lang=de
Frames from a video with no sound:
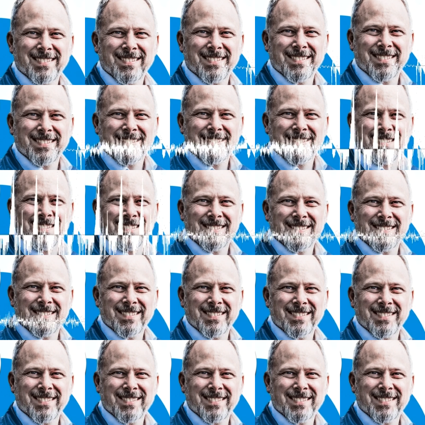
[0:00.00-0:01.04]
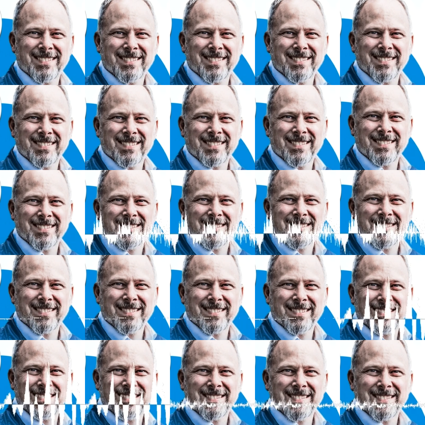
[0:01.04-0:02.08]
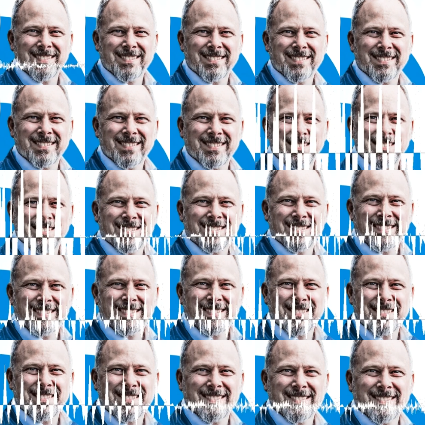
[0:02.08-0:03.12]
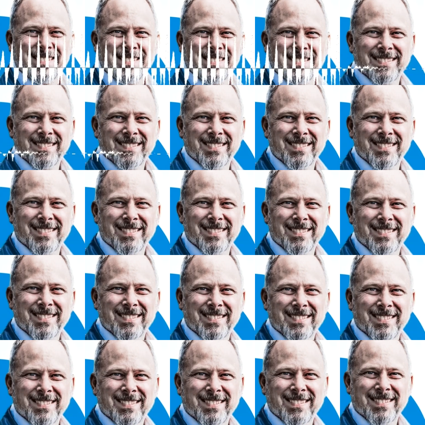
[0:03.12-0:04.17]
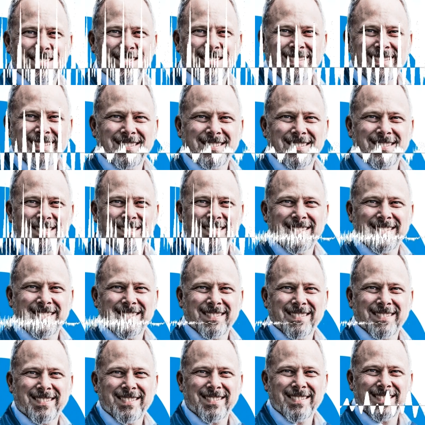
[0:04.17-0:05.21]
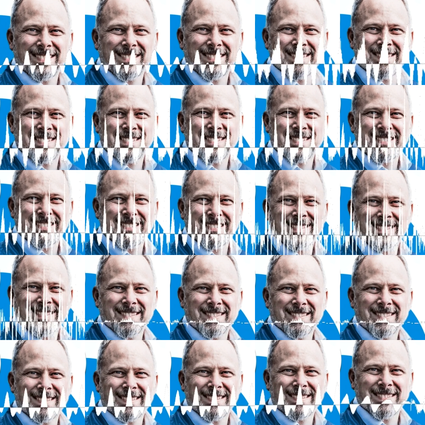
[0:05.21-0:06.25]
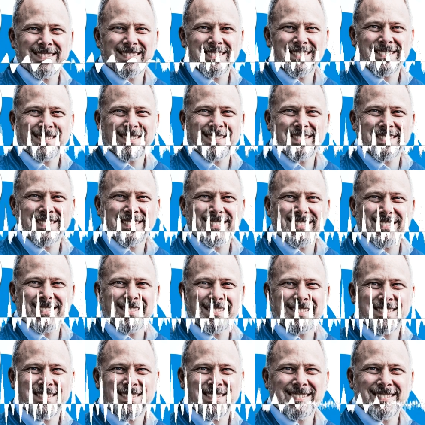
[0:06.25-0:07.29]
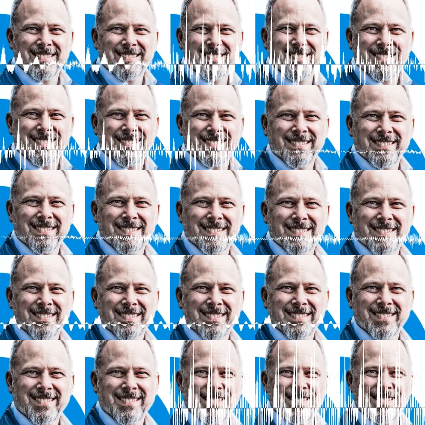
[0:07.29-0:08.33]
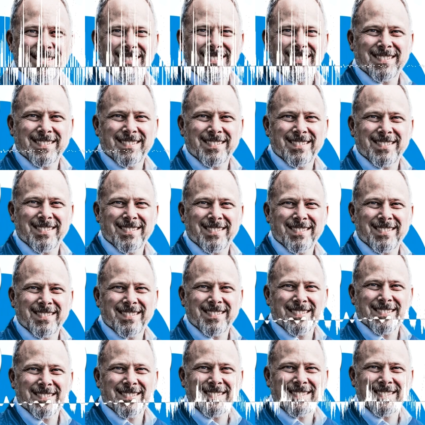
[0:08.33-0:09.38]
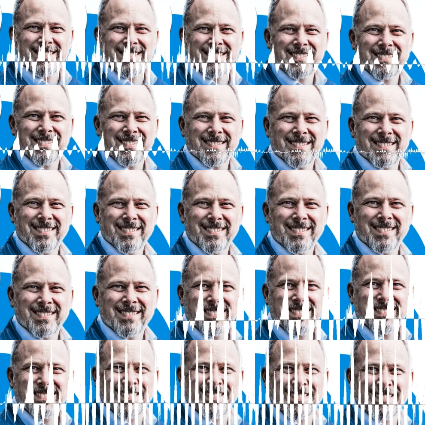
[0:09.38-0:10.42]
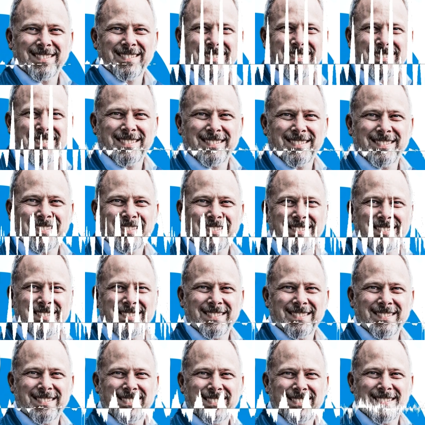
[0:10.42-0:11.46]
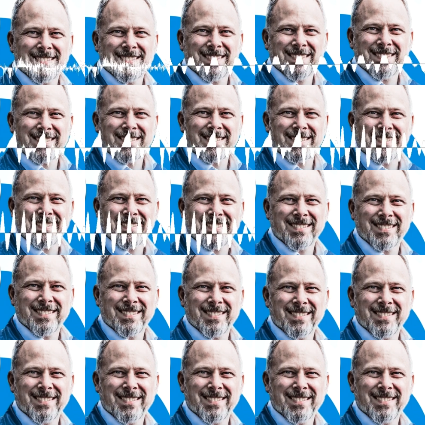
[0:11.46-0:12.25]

als Mensch, hast dich umorientiert und hast Dinge gemacht, die nicht ganz so einfach sind. Aber der Reihe nach. Du bist nicht nur gelernter Hotelier,